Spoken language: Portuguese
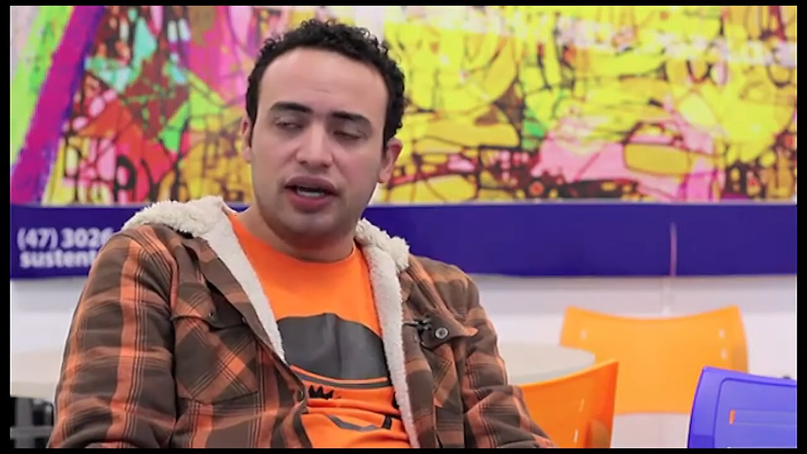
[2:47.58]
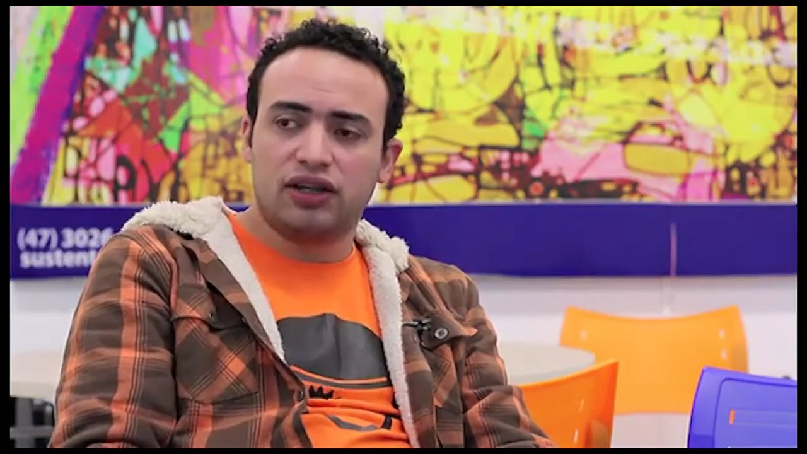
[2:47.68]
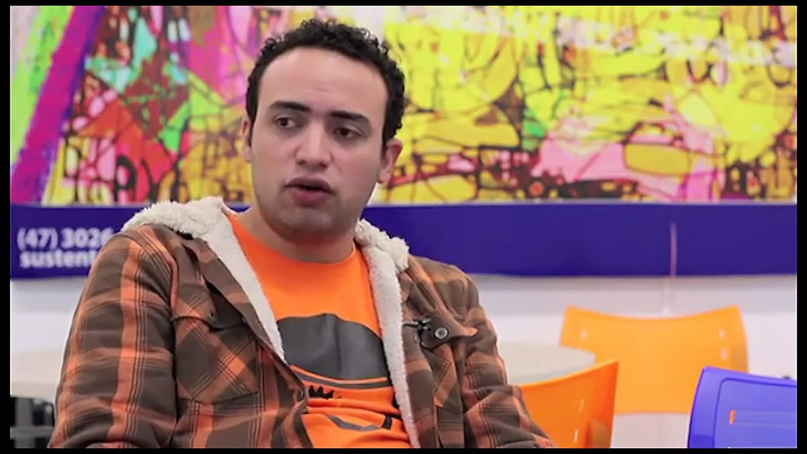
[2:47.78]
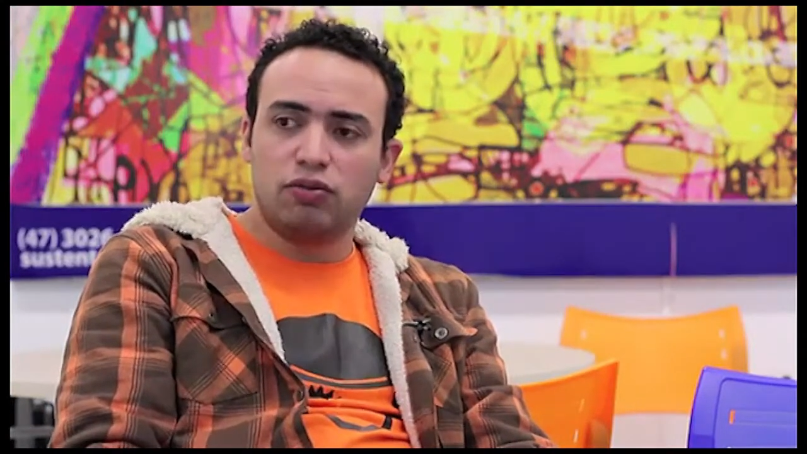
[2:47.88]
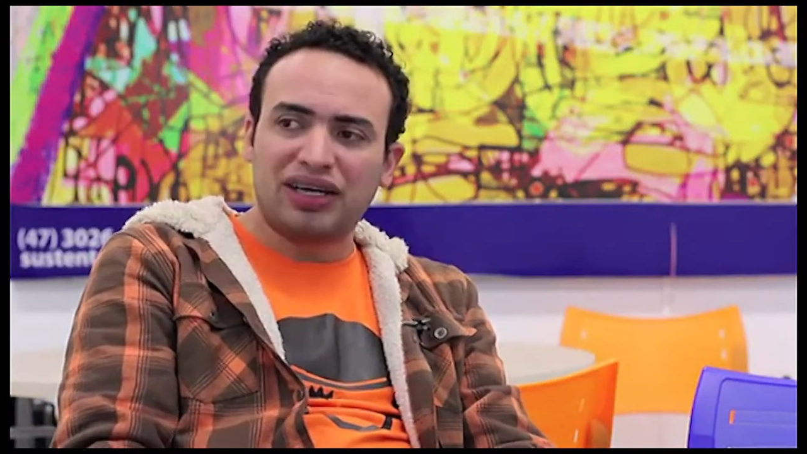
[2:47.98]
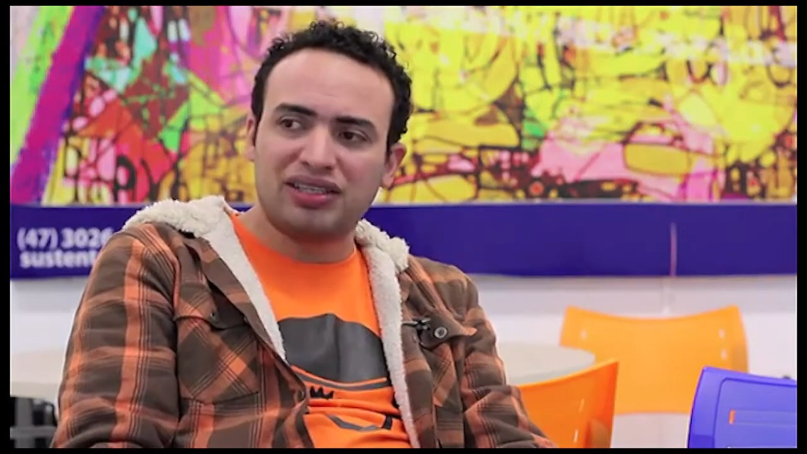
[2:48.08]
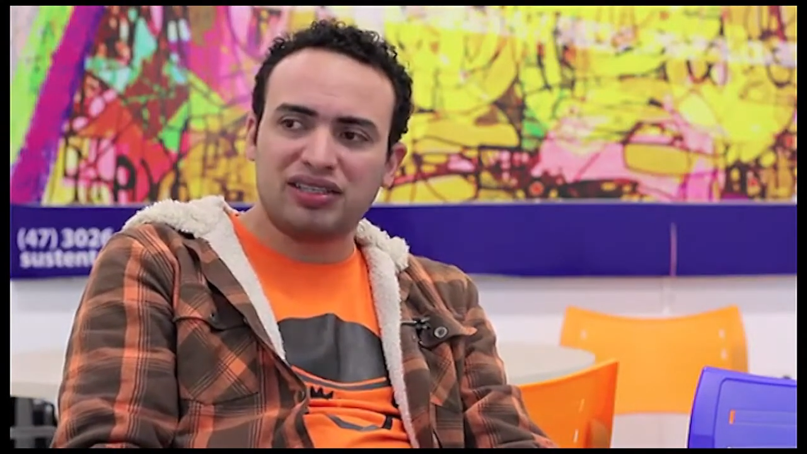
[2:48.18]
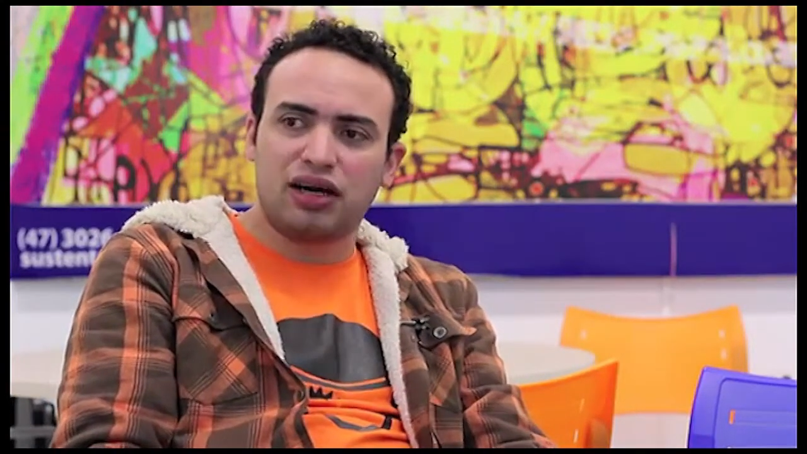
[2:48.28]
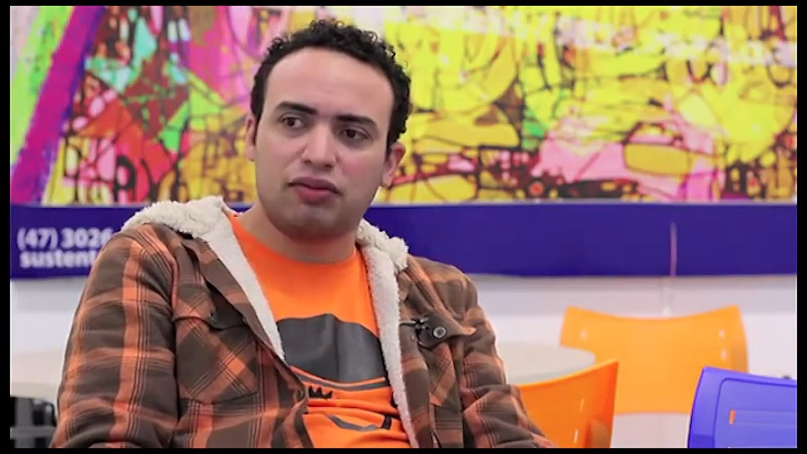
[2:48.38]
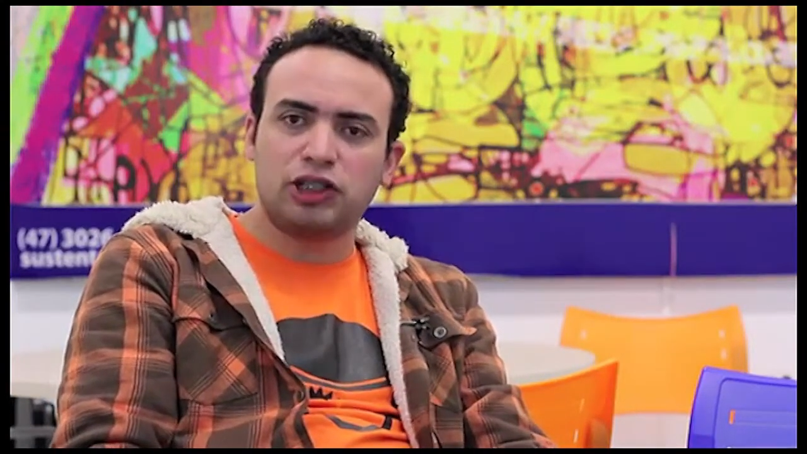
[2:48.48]
Então,
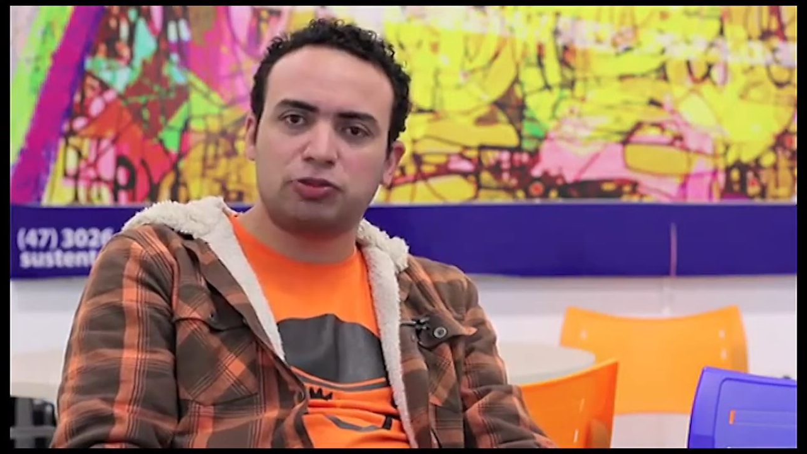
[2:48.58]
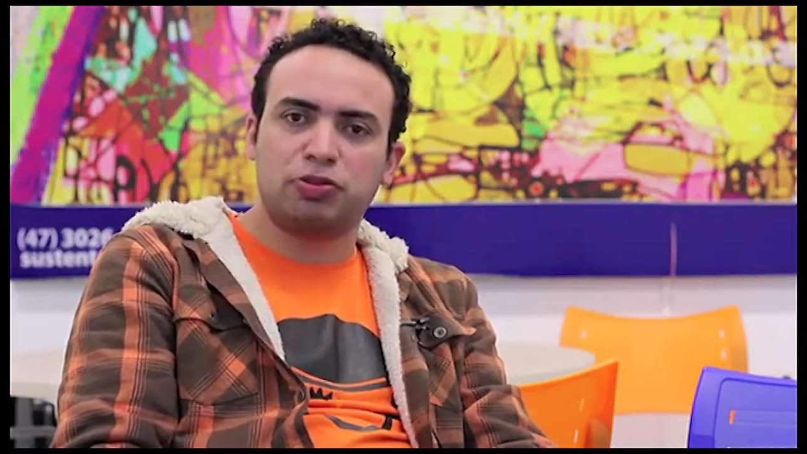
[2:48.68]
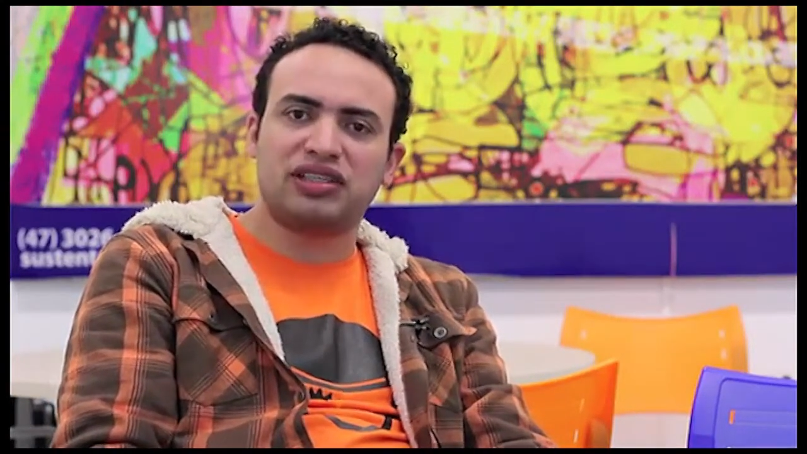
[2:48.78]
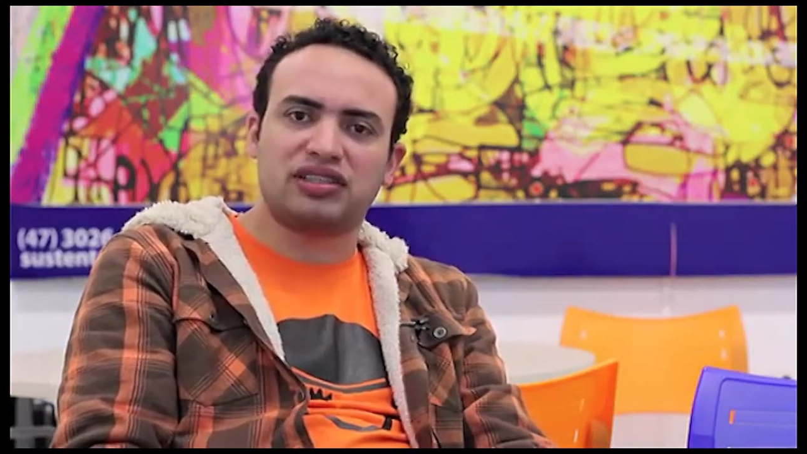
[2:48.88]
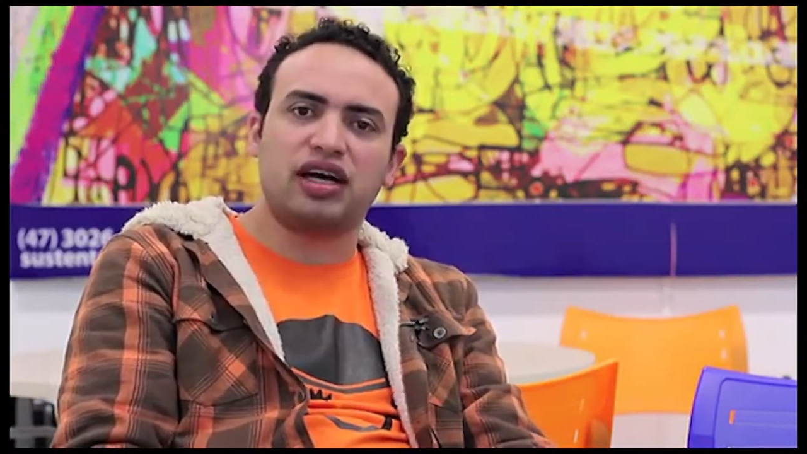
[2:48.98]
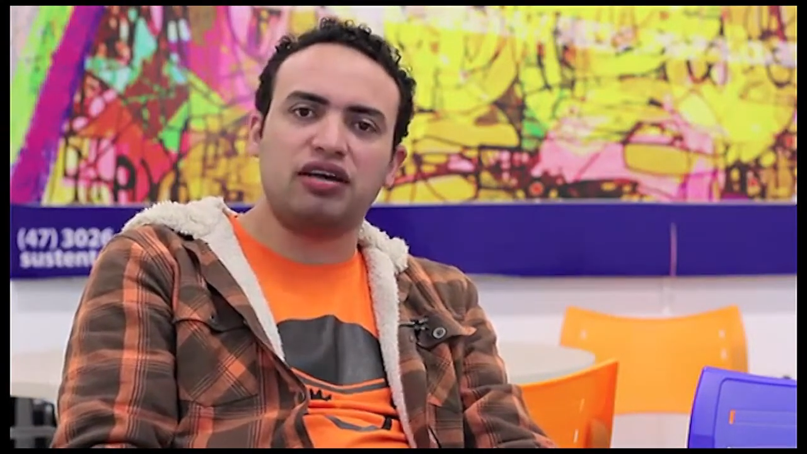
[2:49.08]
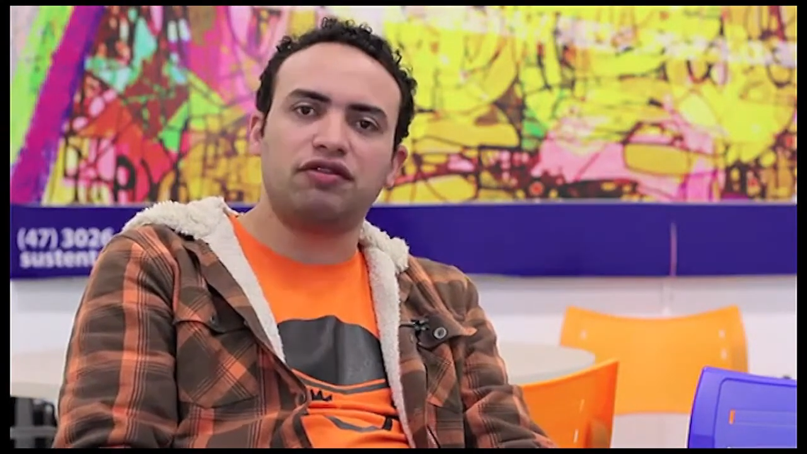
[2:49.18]
basicamente, pensar